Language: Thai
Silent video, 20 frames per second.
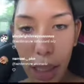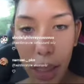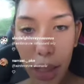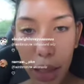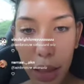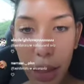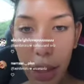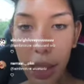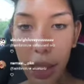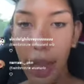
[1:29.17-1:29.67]

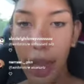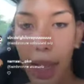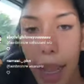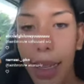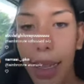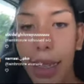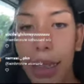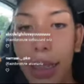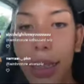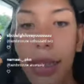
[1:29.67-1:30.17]
เกิดอะไร
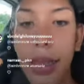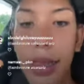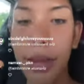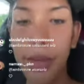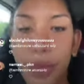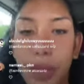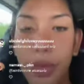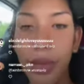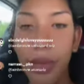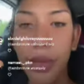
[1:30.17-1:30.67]
ขึ้น
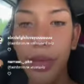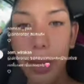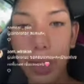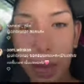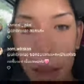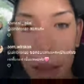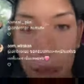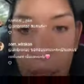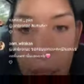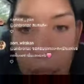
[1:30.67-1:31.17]

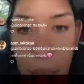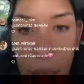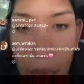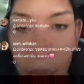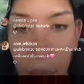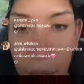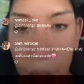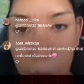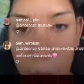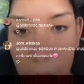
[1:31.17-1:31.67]

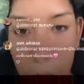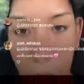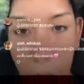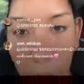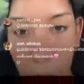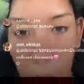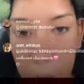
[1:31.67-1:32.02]
อปอ